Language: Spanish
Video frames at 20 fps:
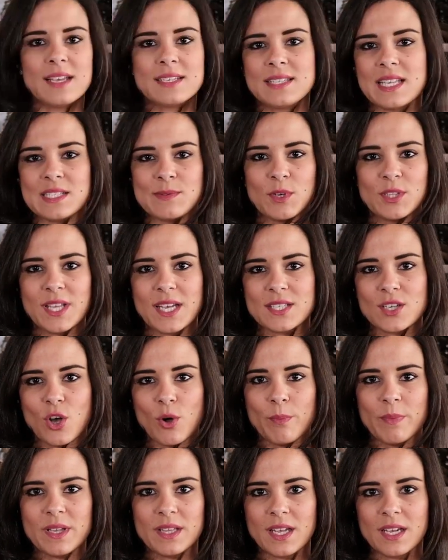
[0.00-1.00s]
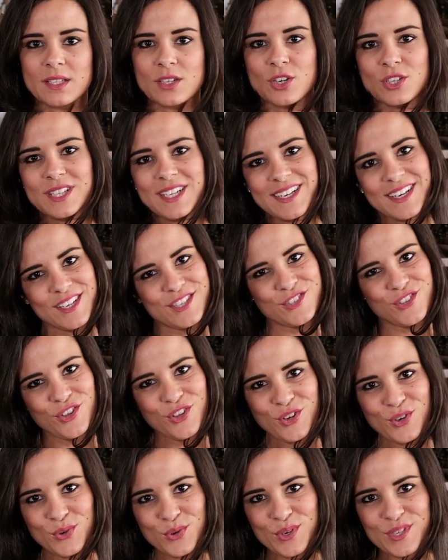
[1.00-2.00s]
Estas botas combinan con el resto
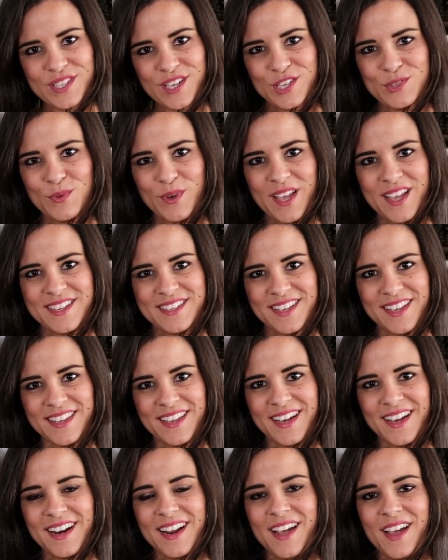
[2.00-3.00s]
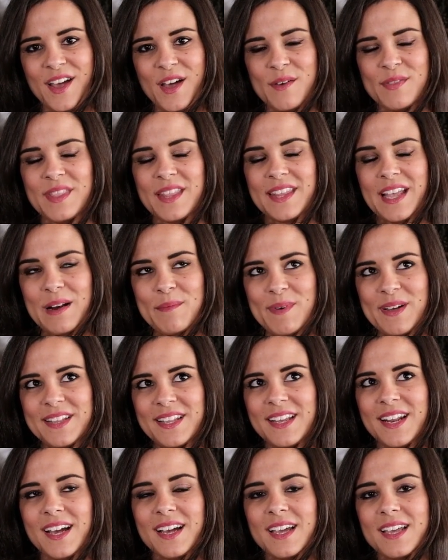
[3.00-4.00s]
de looks que os voy a enseñar, de tal
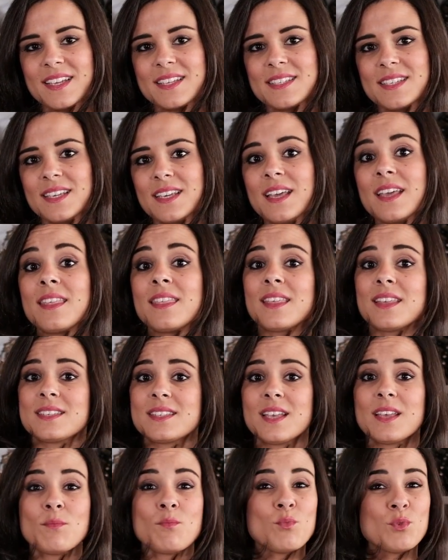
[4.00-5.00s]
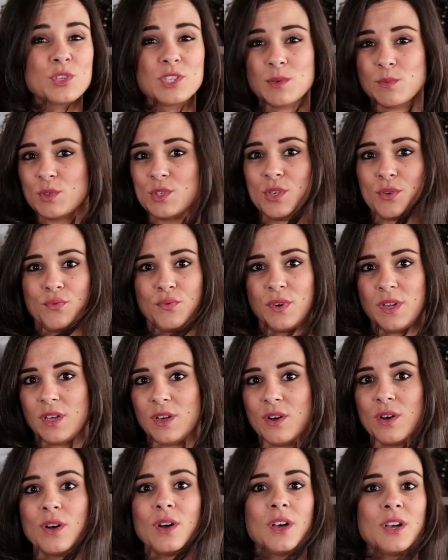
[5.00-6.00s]
manera que si hiciese mucho mucho
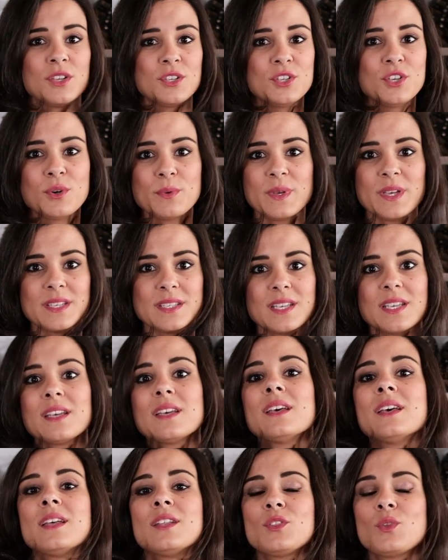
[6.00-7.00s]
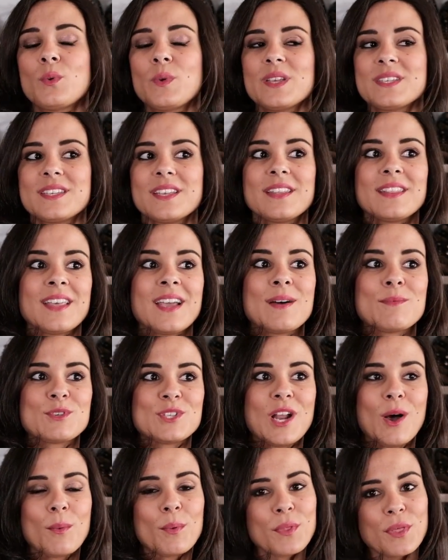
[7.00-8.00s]
frío, lloviese, tuviese
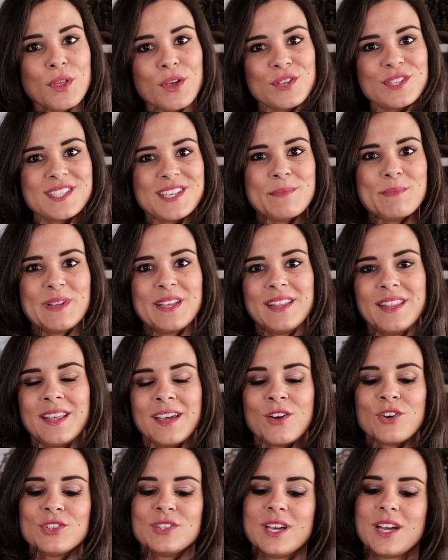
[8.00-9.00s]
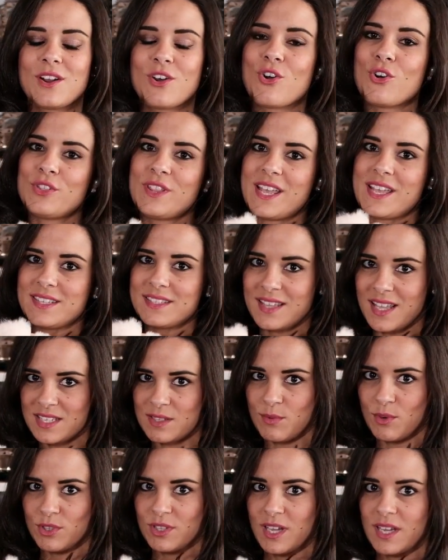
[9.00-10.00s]
digamos la opción siempre de contar con
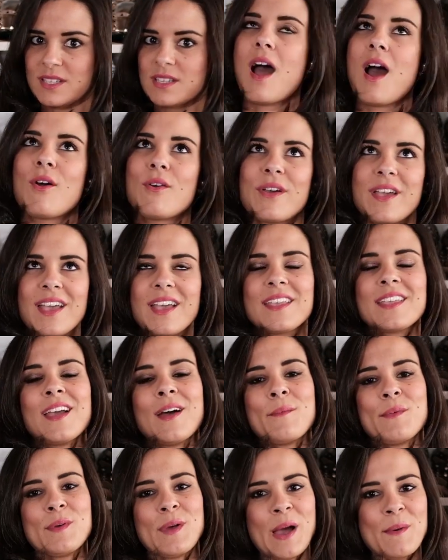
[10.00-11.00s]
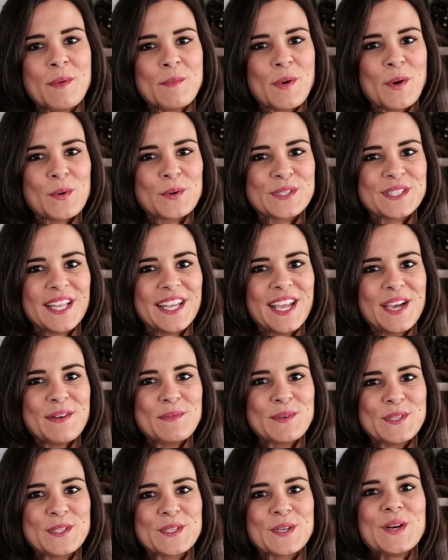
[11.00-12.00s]
estas botas, aunque ya a mí, a mí me gustaría
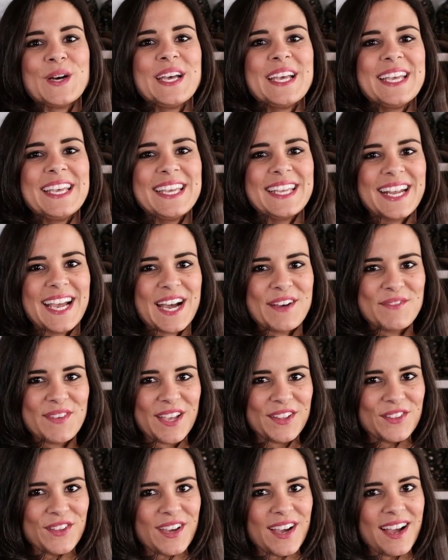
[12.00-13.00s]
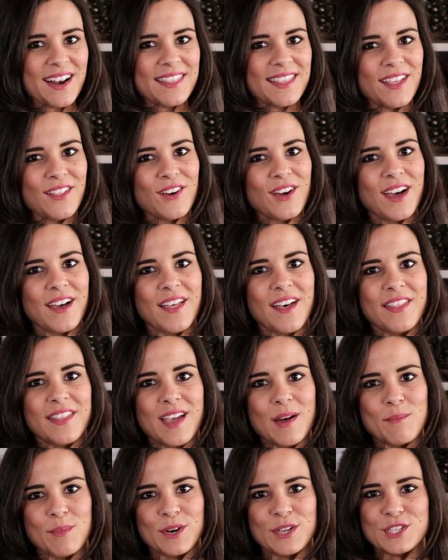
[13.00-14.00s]
mucho ir cambiando de calzado cada
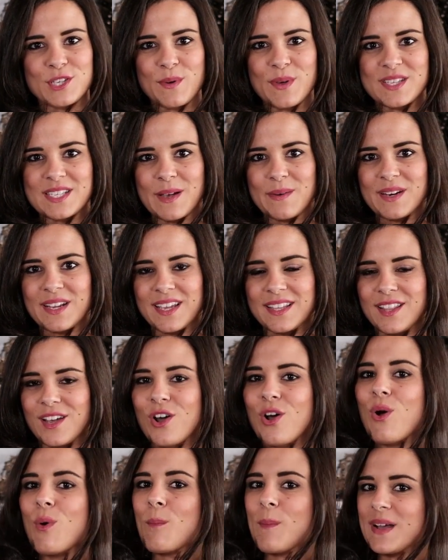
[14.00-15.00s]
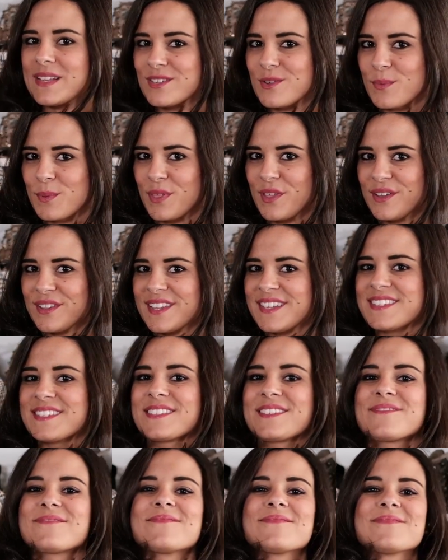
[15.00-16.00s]
día, por eso vais a ver que tengo más opciones.